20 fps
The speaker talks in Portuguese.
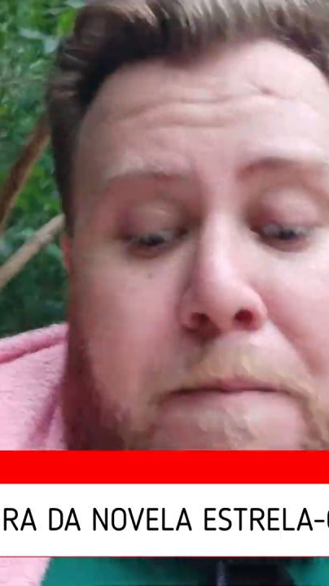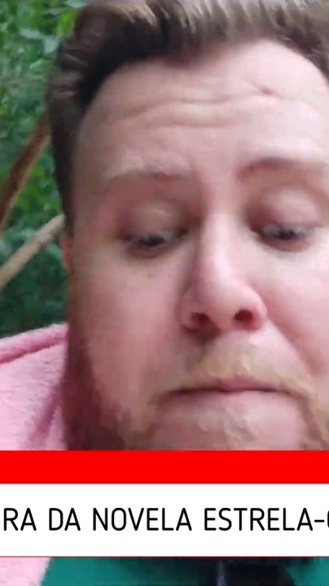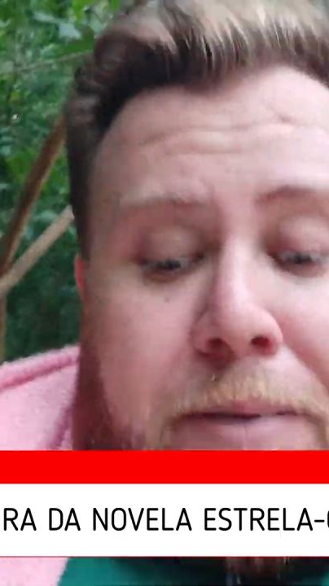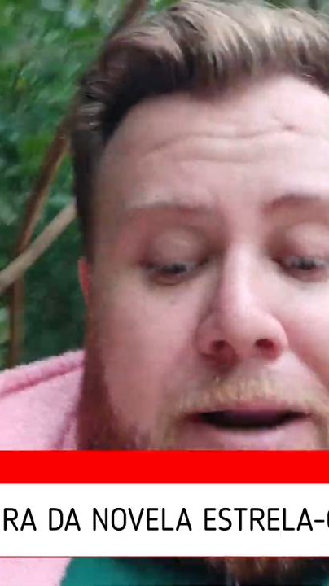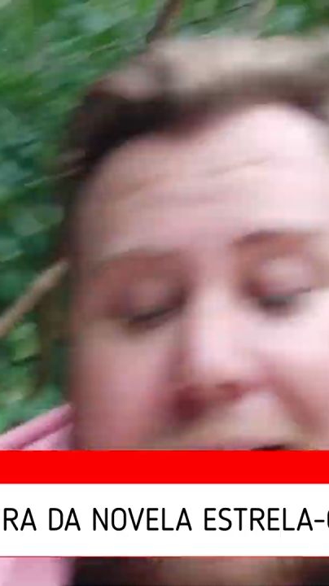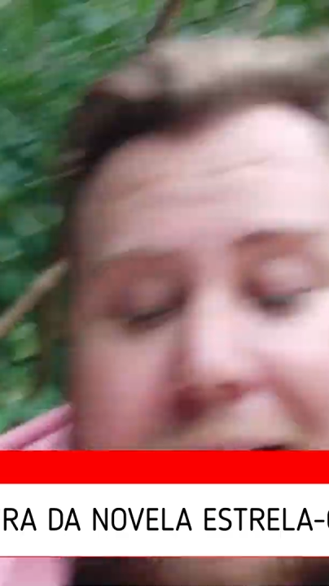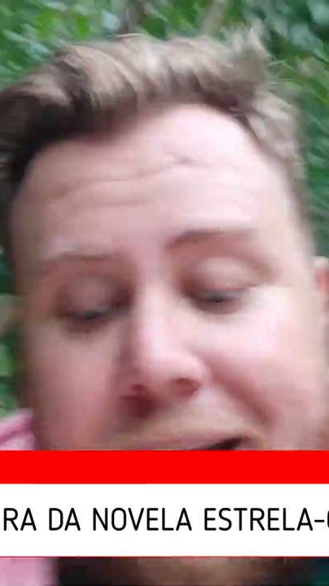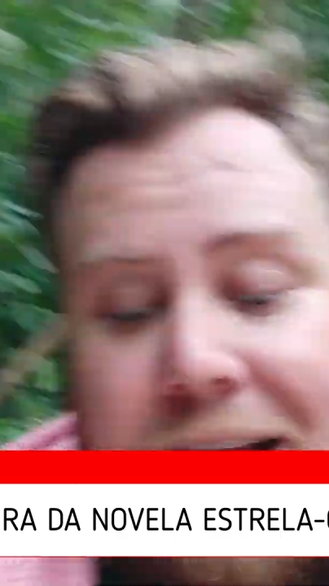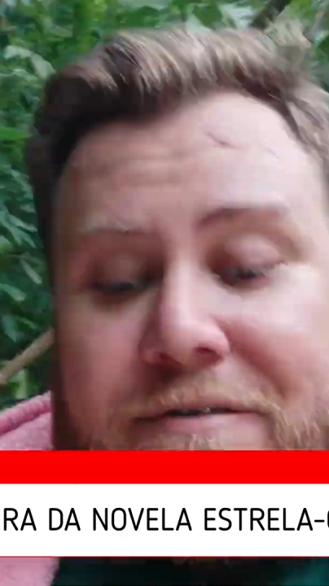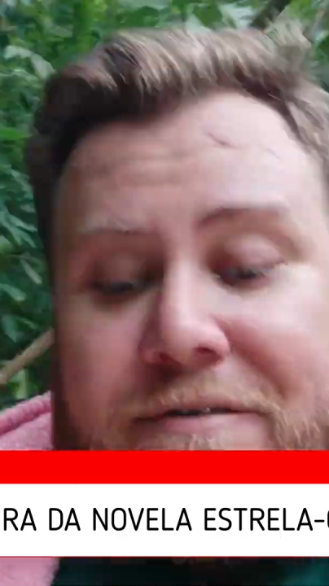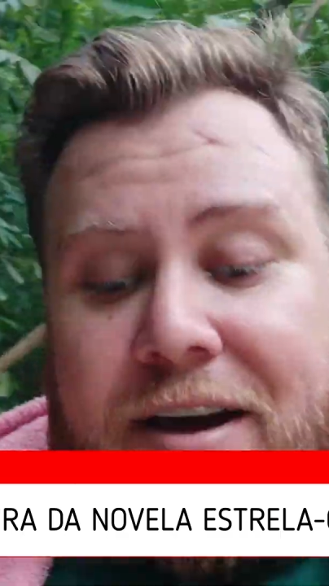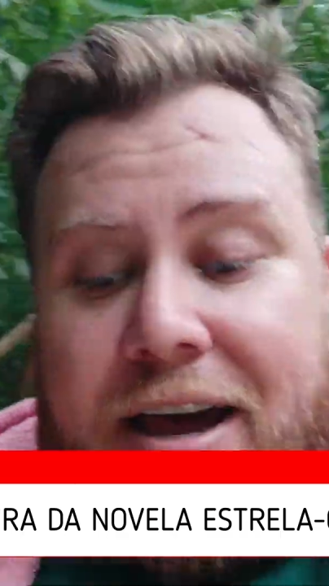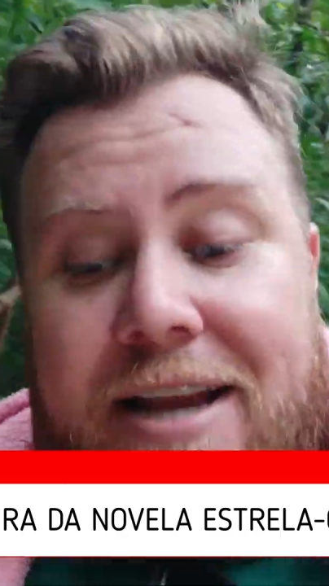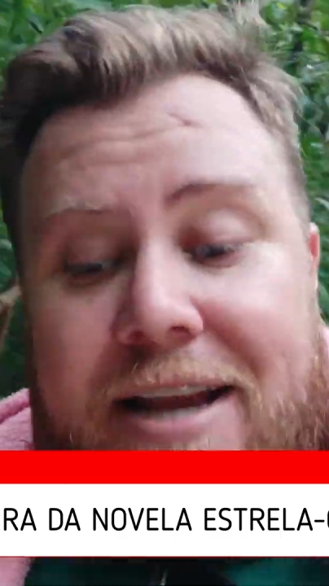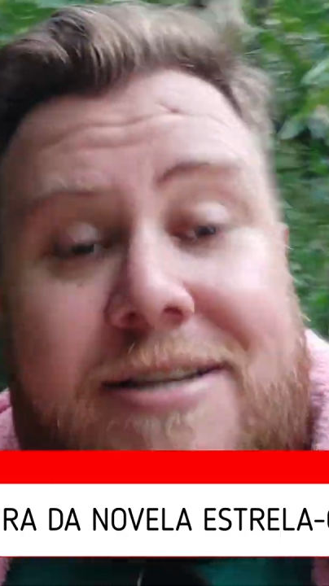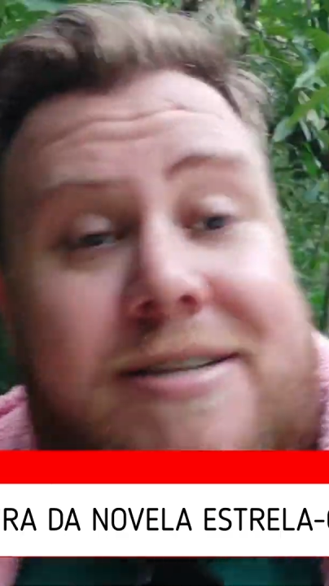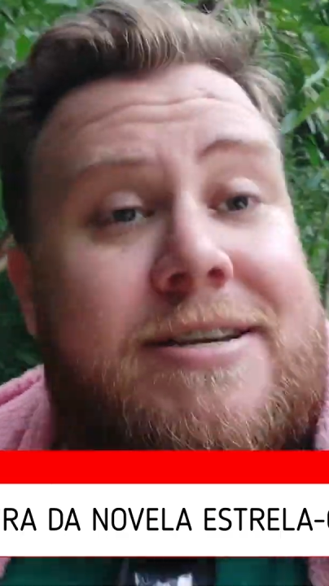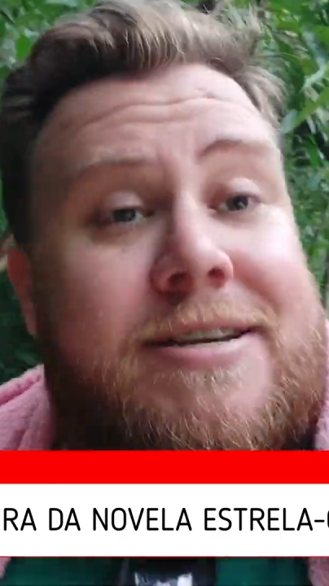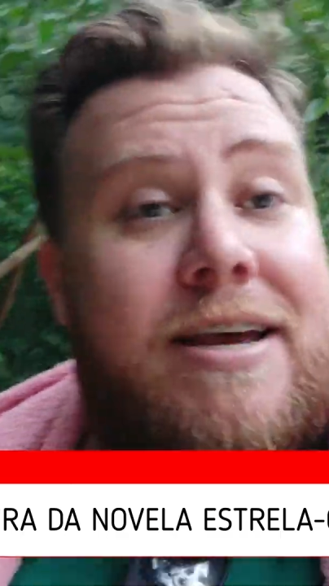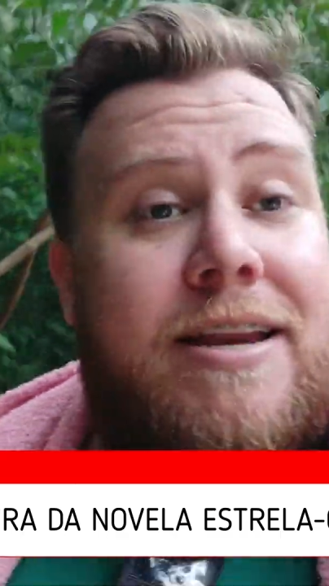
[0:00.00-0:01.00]
para gravar
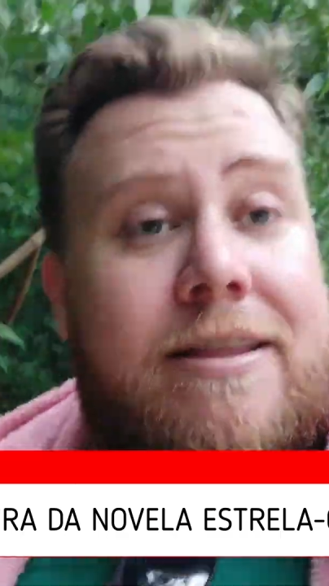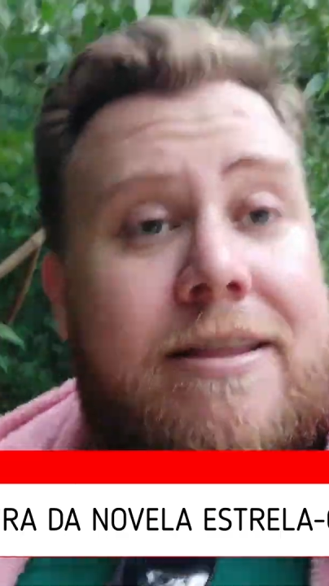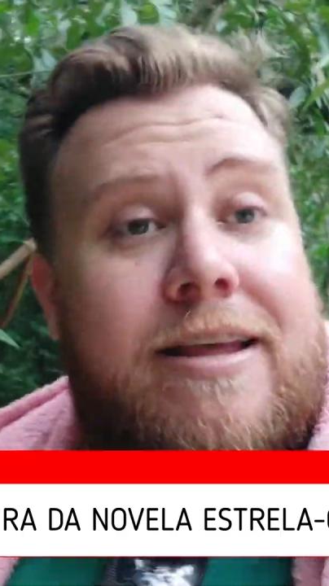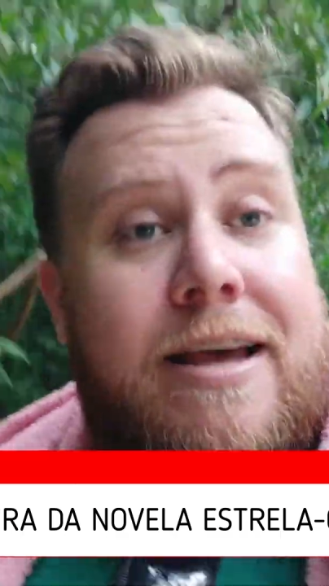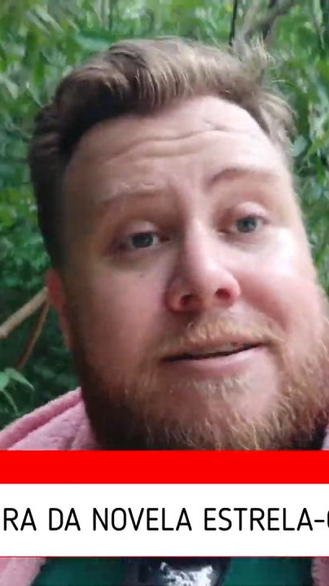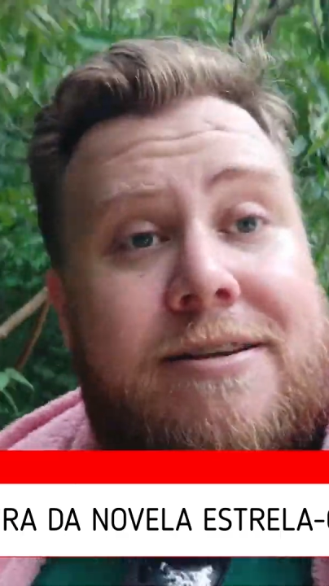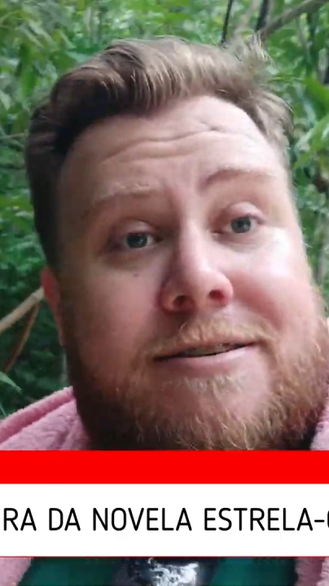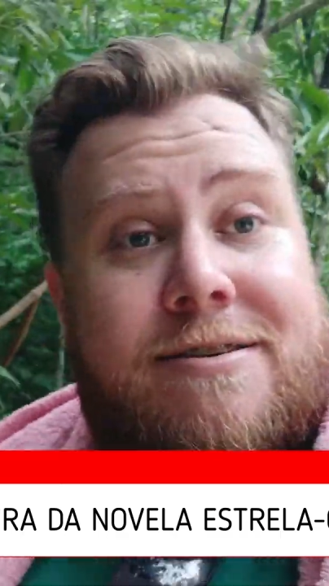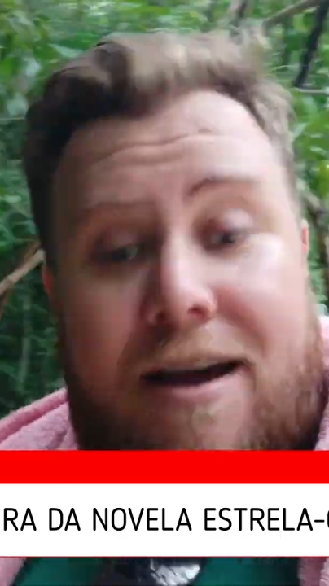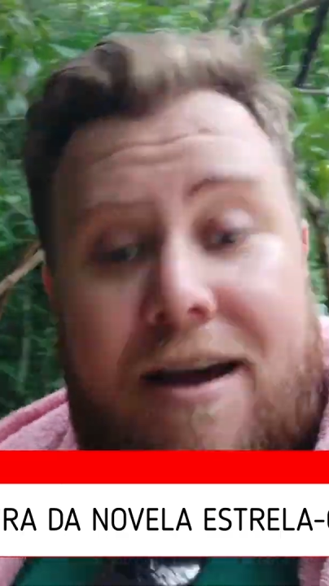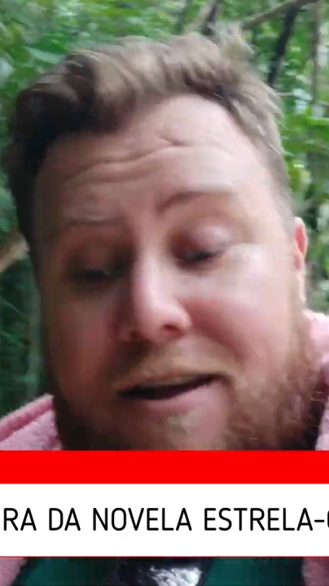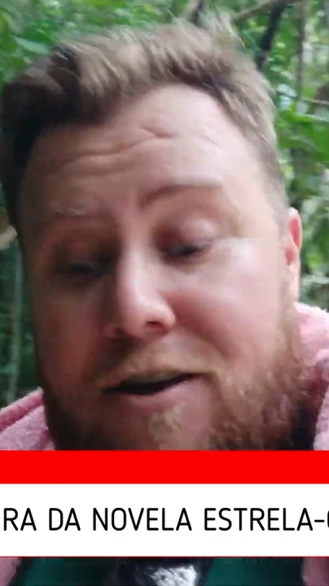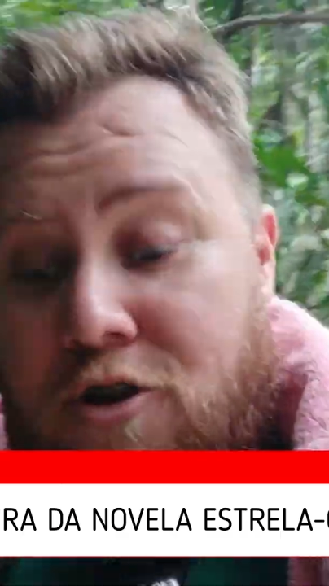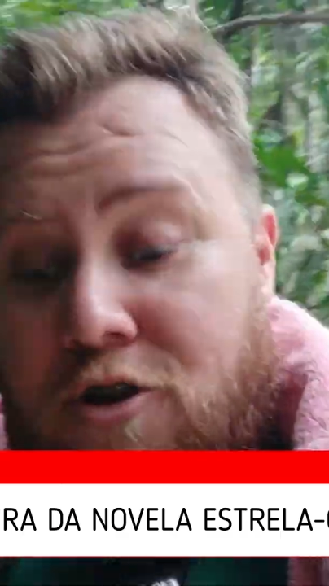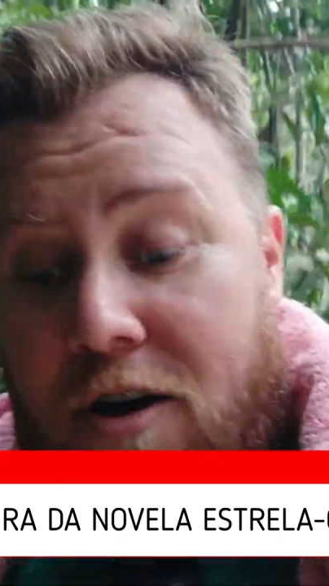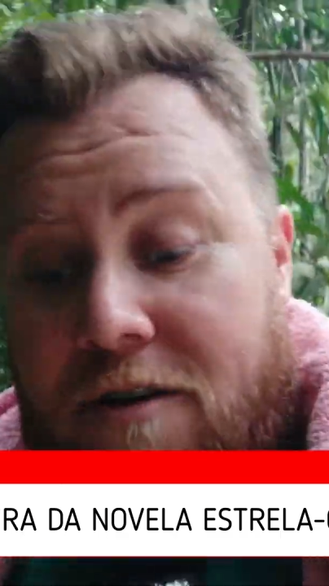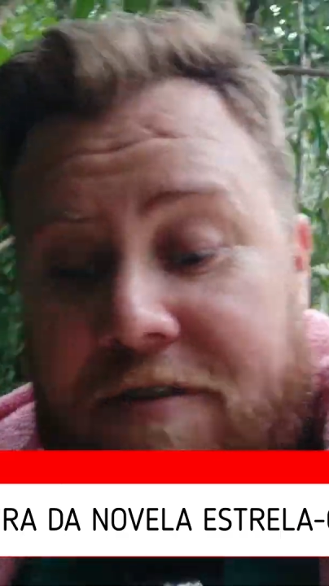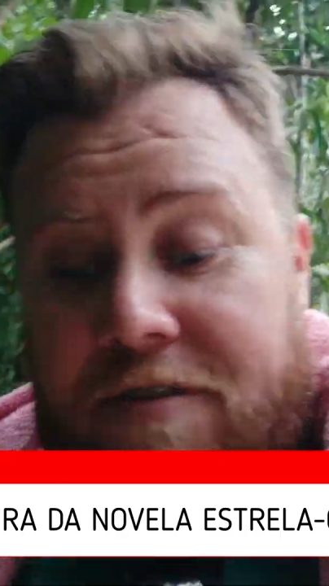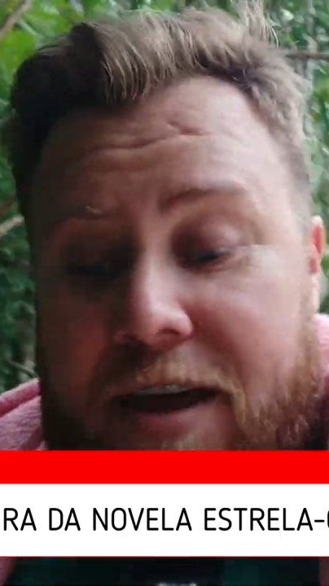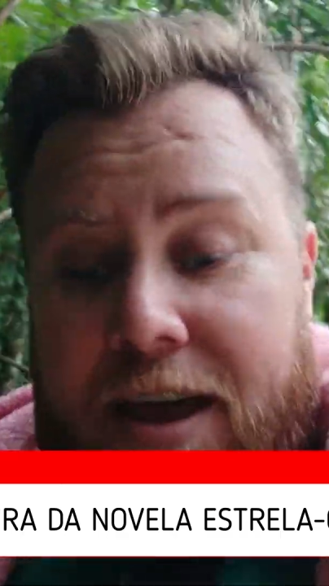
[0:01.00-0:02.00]
a cena dessa
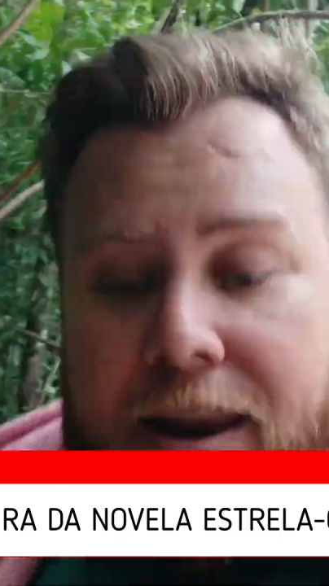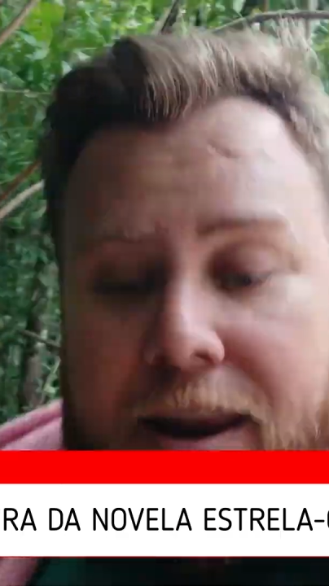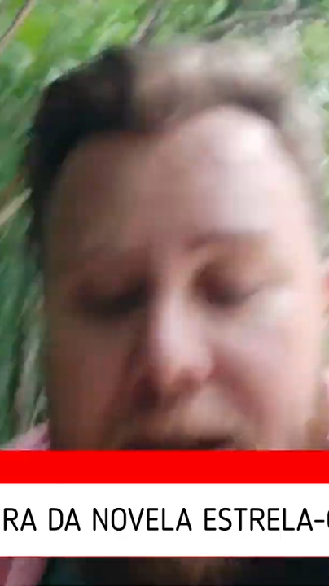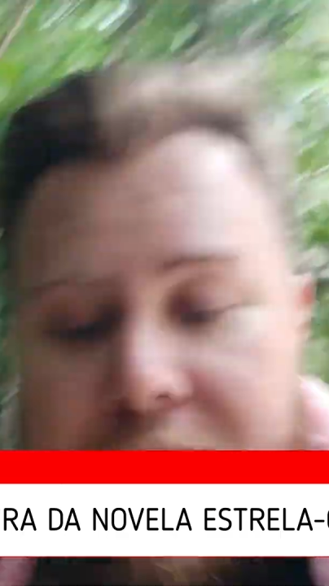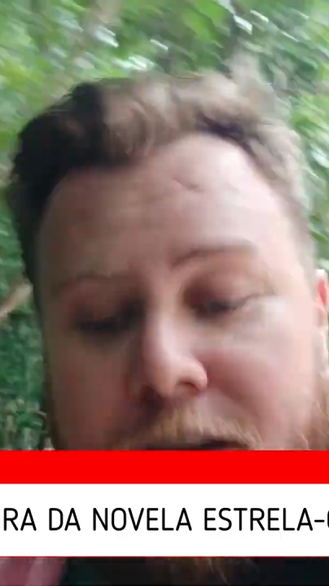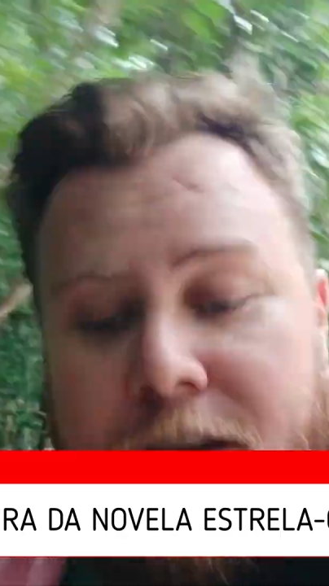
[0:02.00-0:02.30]
novela.